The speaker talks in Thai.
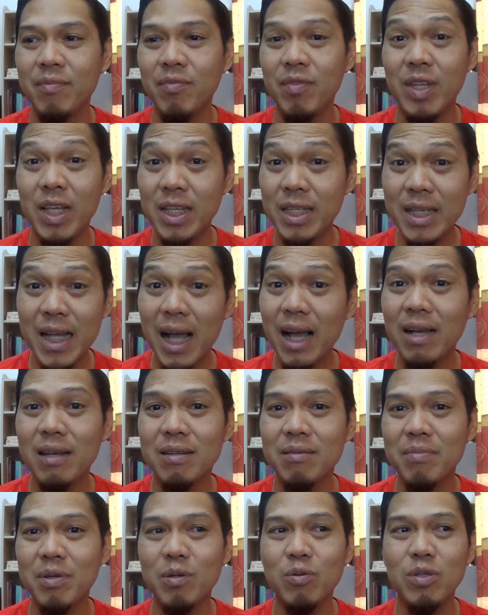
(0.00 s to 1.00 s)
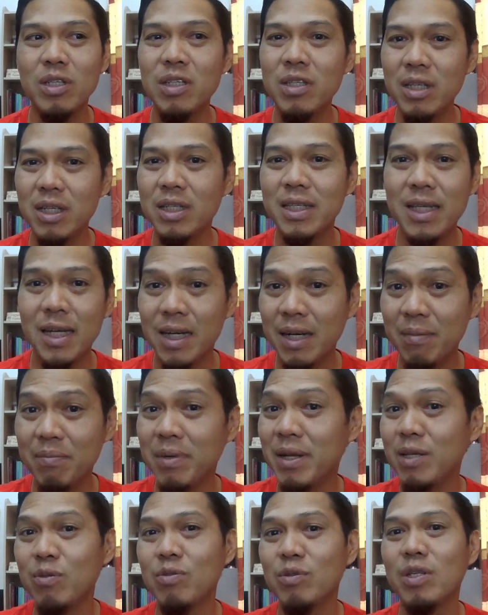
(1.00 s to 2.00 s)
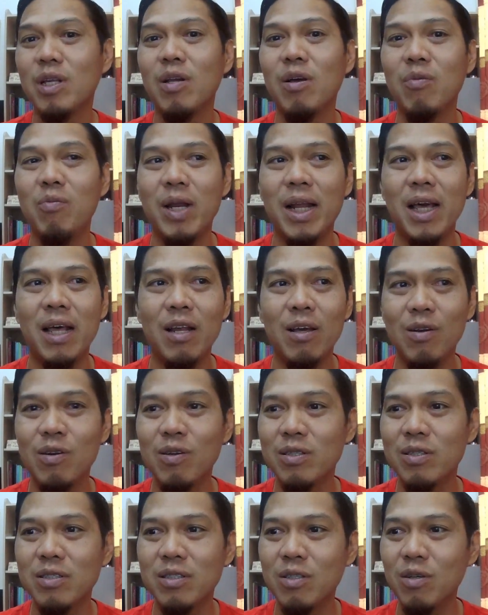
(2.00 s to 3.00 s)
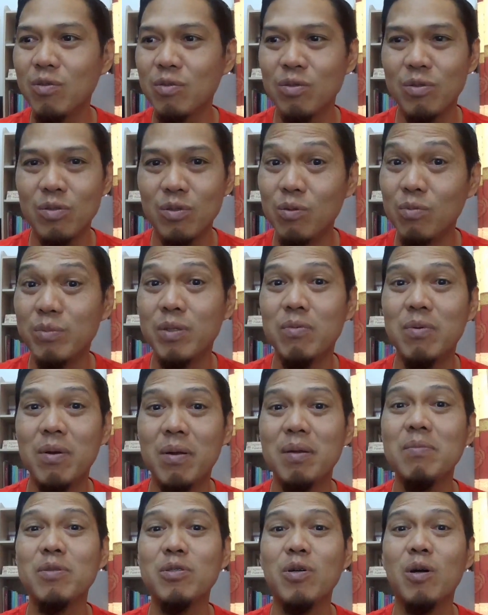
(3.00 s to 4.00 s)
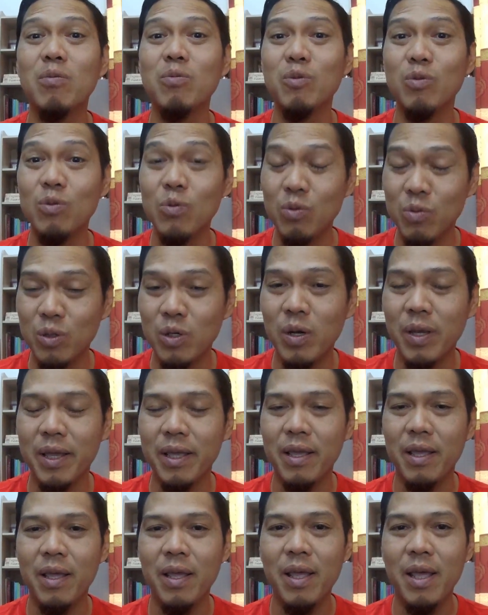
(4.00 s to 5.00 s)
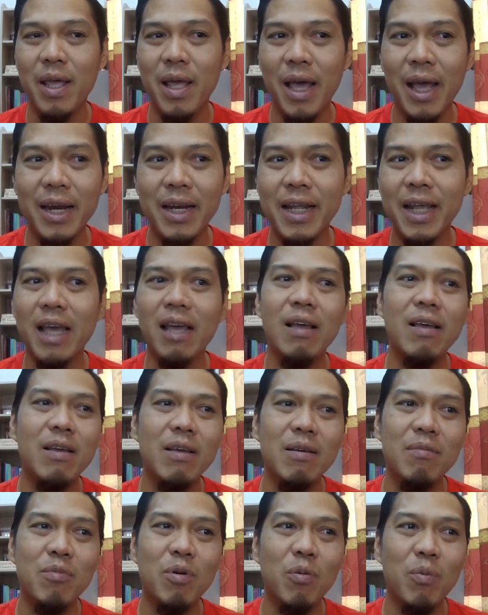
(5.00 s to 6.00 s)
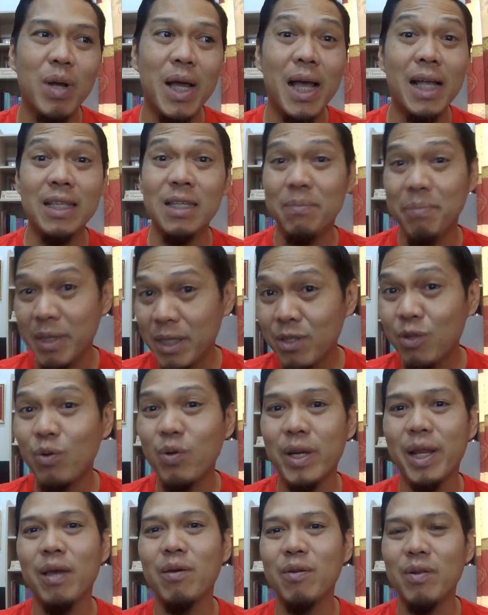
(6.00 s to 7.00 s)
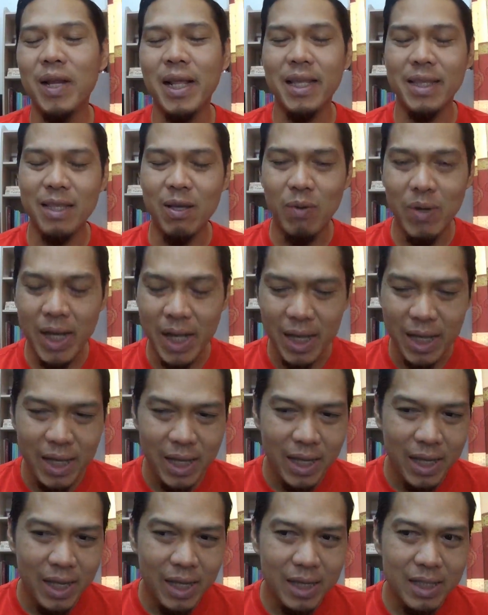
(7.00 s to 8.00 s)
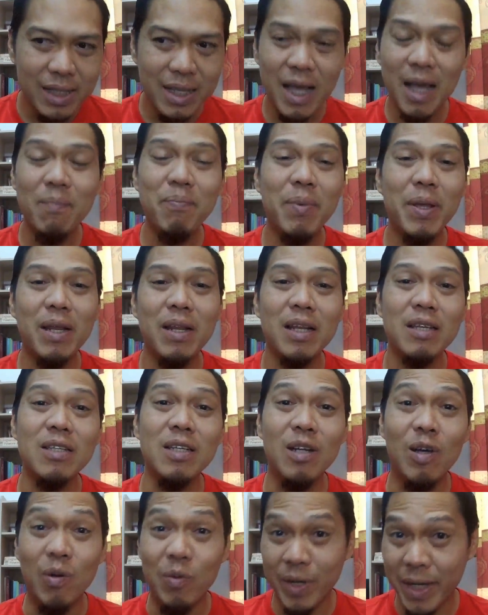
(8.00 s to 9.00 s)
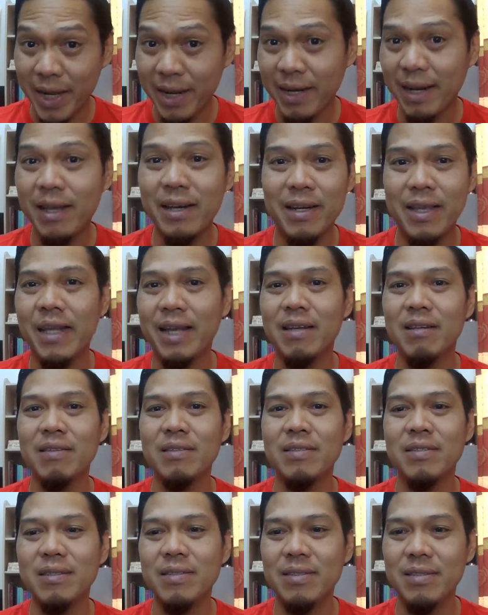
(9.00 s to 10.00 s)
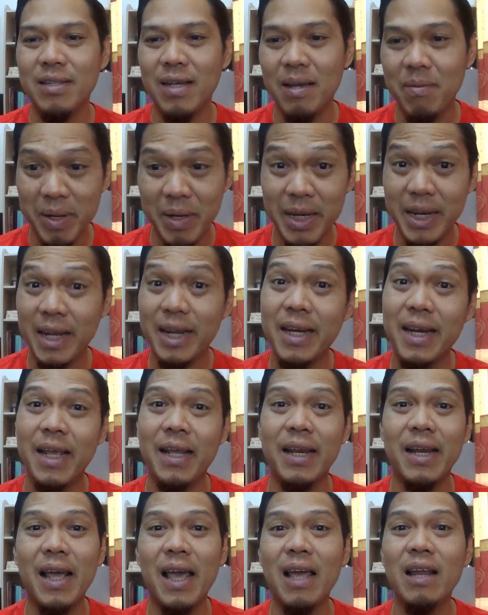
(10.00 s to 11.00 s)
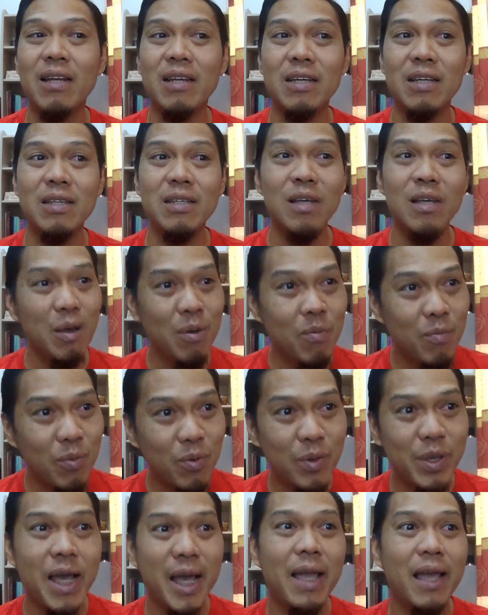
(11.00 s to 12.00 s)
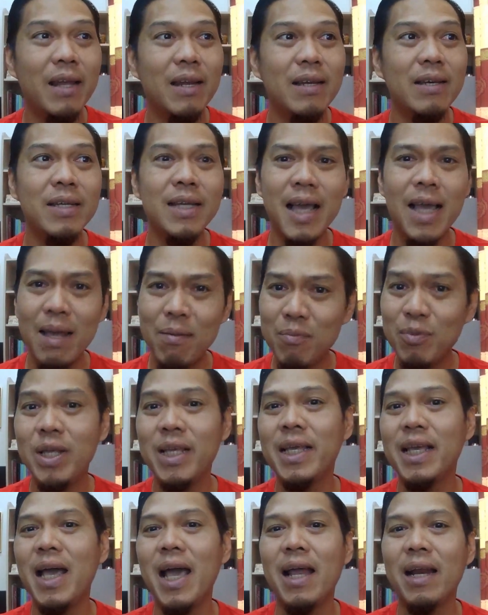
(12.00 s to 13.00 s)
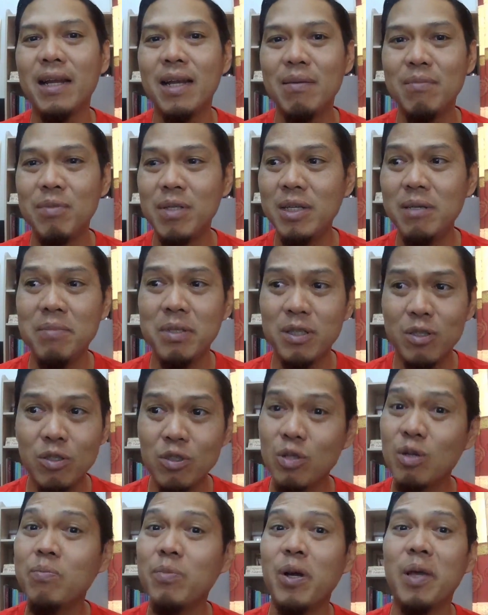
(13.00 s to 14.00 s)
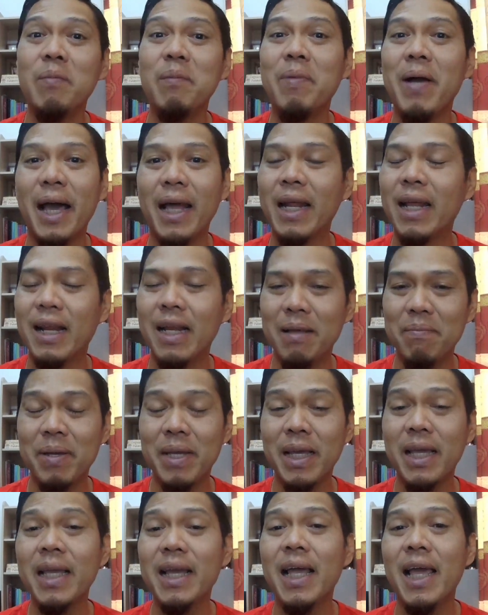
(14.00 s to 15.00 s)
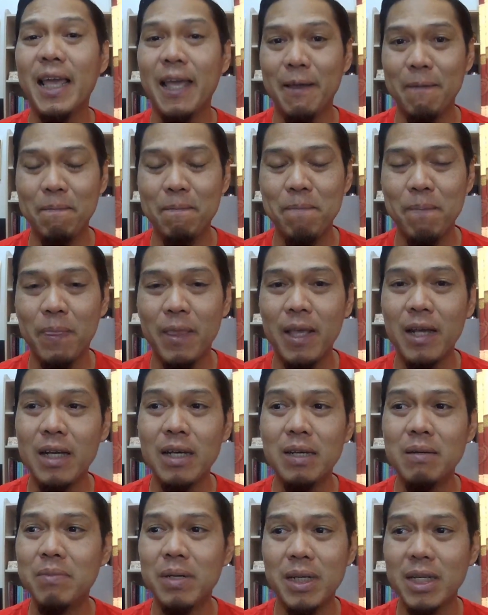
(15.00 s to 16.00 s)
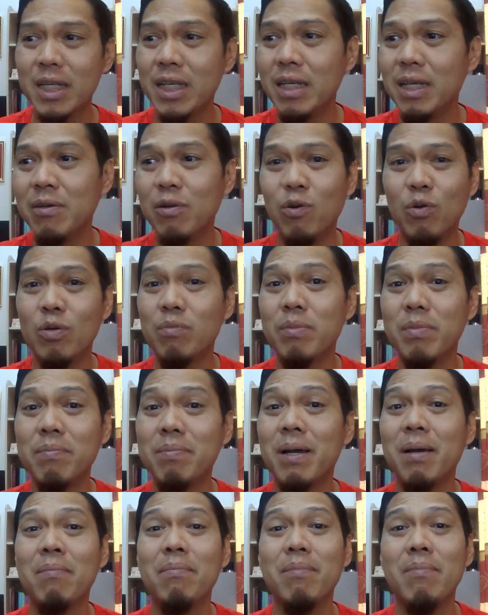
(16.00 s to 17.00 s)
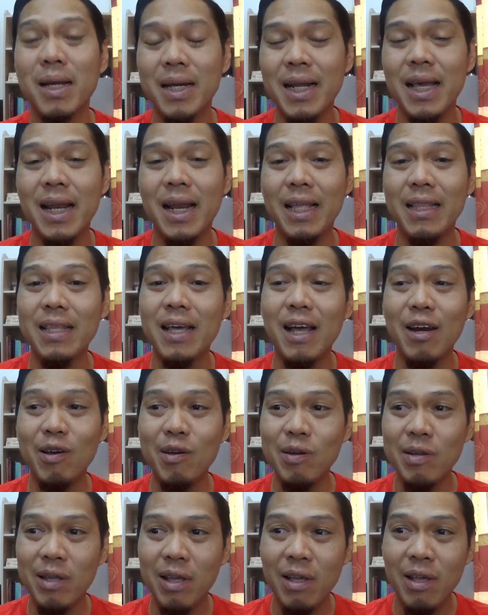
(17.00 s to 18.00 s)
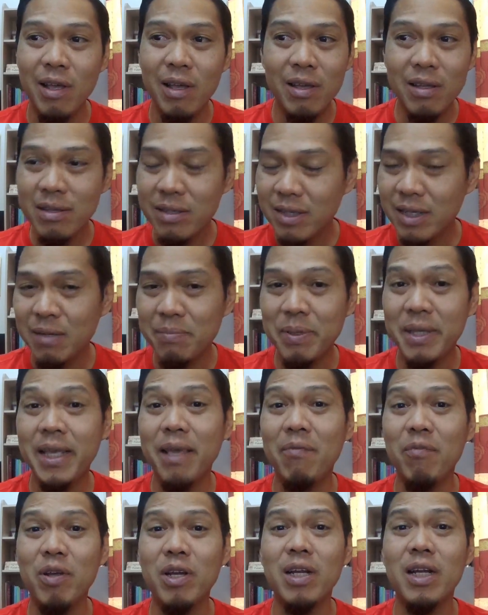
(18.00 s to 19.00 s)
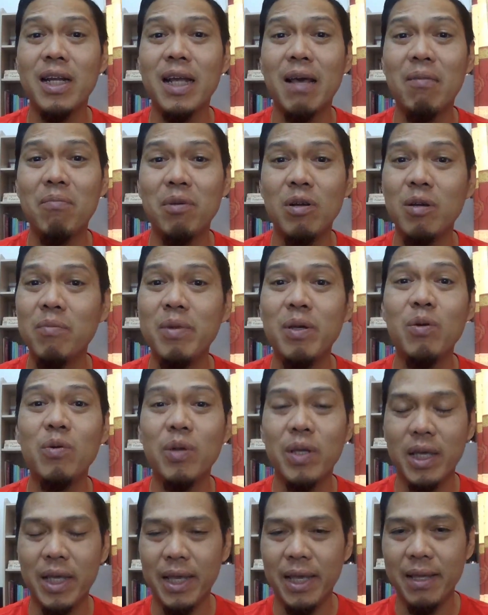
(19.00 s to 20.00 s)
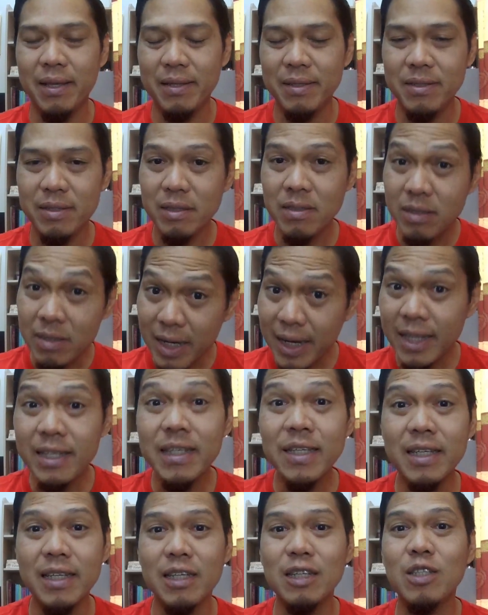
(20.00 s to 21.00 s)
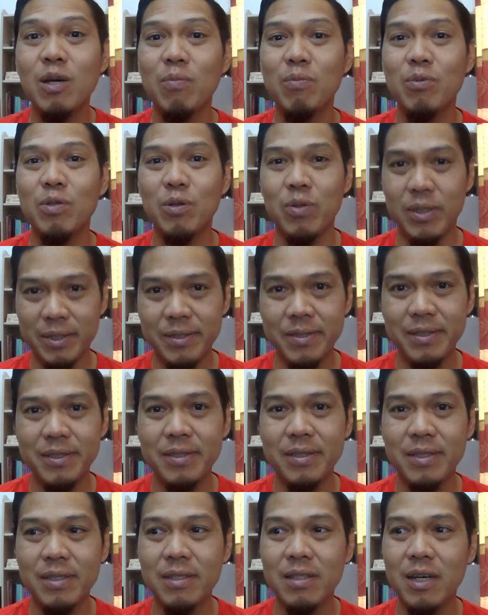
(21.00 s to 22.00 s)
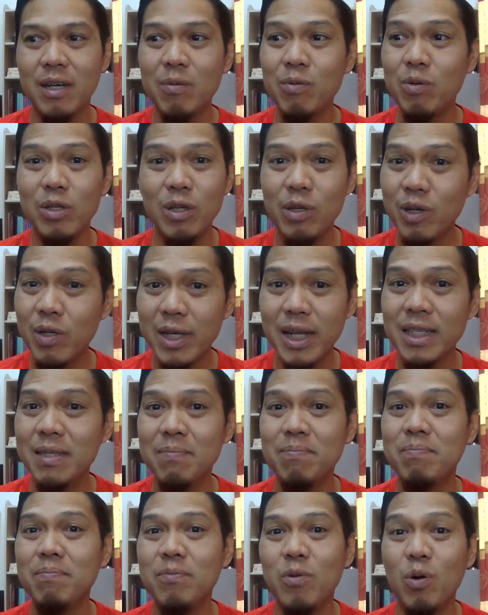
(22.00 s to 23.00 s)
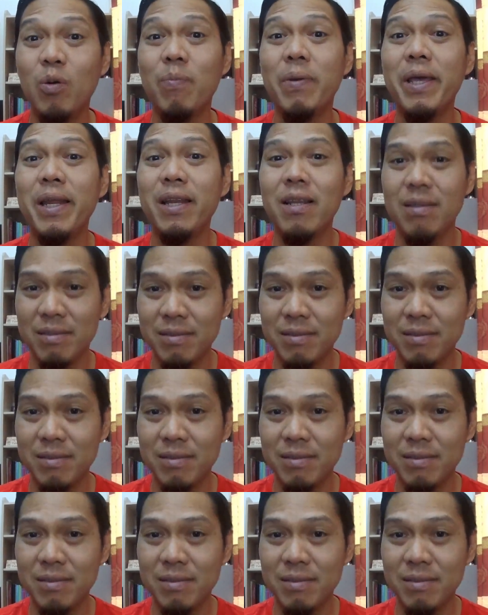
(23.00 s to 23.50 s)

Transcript: จริงจัง เป็นคนที่จริงจังทำอะไรอยู่ตลอดเวลาแล้วก็ต้องดูมีความรับผิดชอบสูงสูงหน่อย อันเนี้ยผมว่าอาจจะไม่ตรงแนวเท่าไหร่ แต่ว่าถ้าเป็นลักษณะของเด็กนักเรียน่าเป็นเด็กๆนะ หรือผู้ใหญ่หรืองานบริการนะครับที่มันต้องต้องปล่อยผ่านอะไรไปง่ายๆคือบางทีคนมันมามากหน้าหลายตาเนาะ เกิดไปเก็บไว้นานๆมันก็ไม่โอเคก็เลขสี่ก็ตอบโจทย์เขาเป็นคนที่ค่อนข้างจะโอเพน